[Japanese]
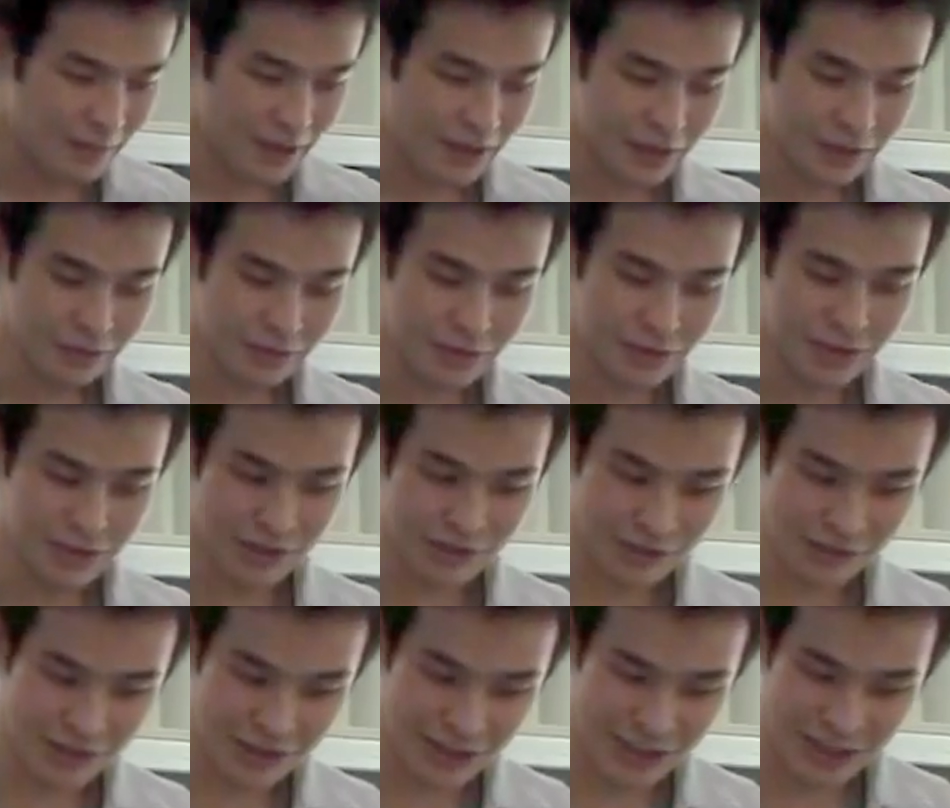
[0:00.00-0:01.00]
まあ、共通
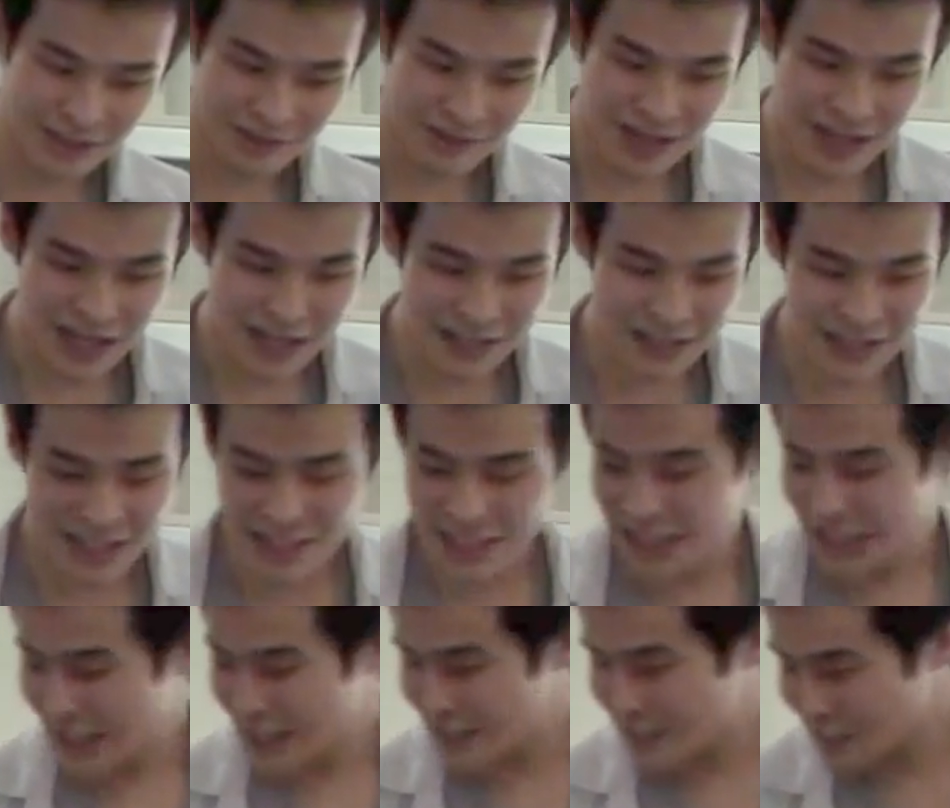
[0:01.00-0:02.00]
のツイート、RT
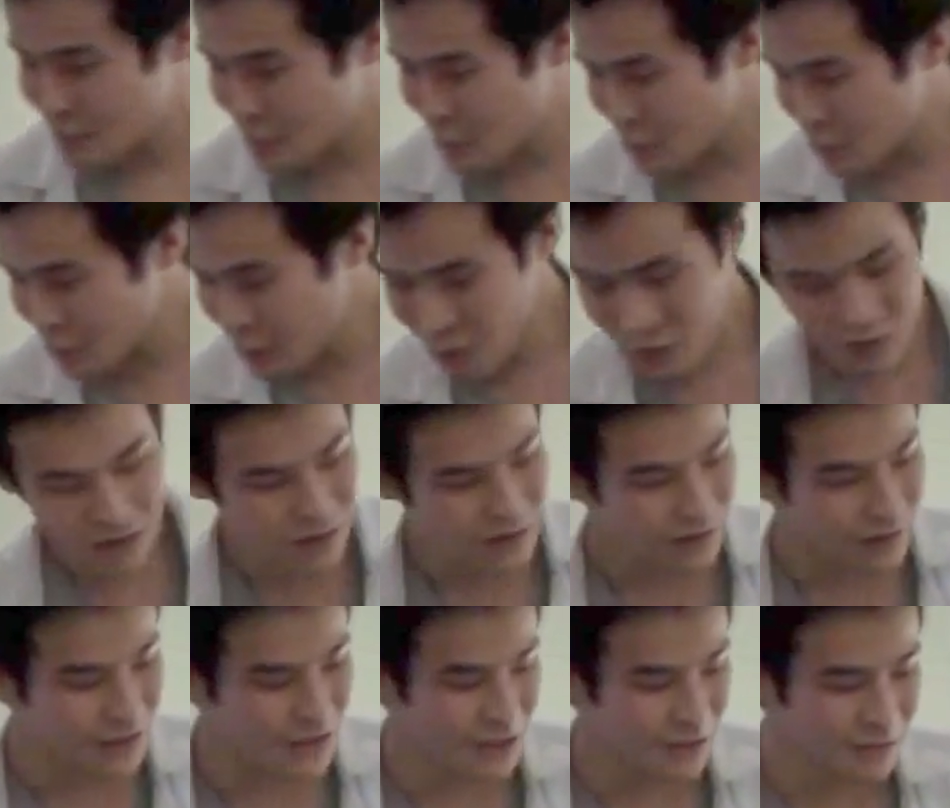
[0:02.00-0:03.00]
した回数等の
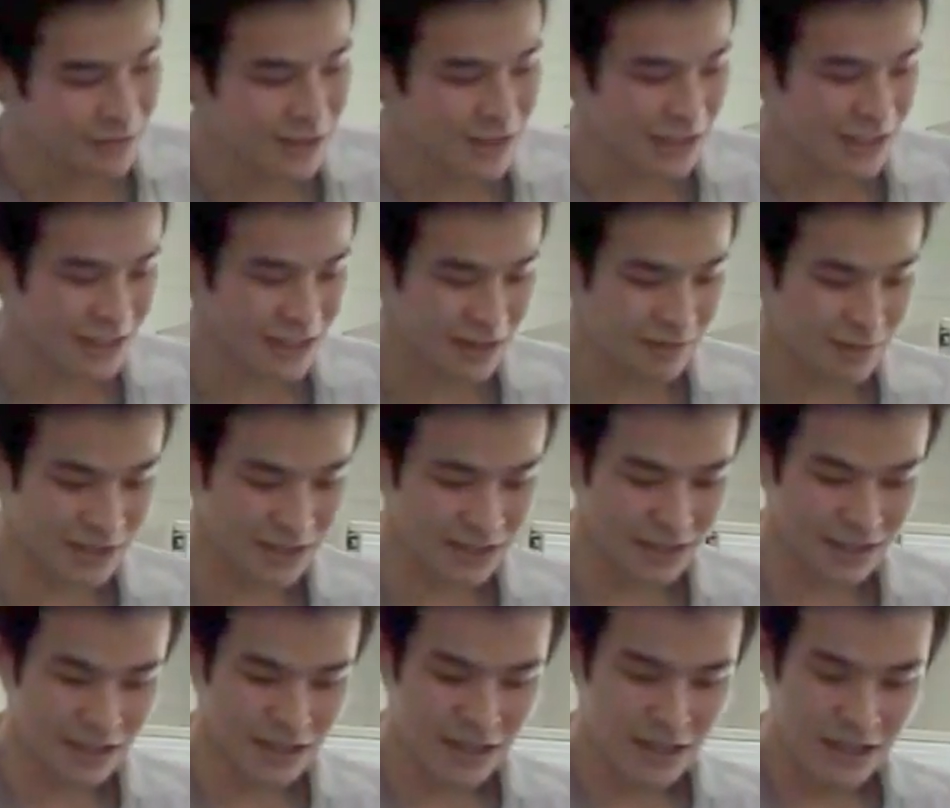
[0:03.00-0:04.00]
蘇生を使っていま
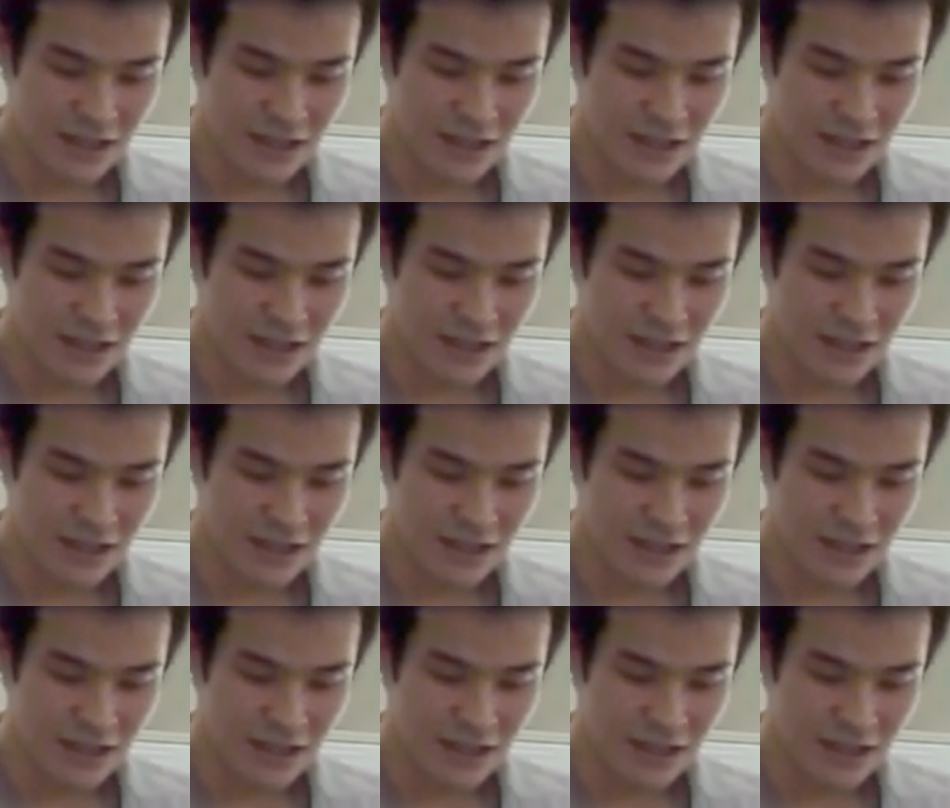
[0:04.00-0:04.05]
す。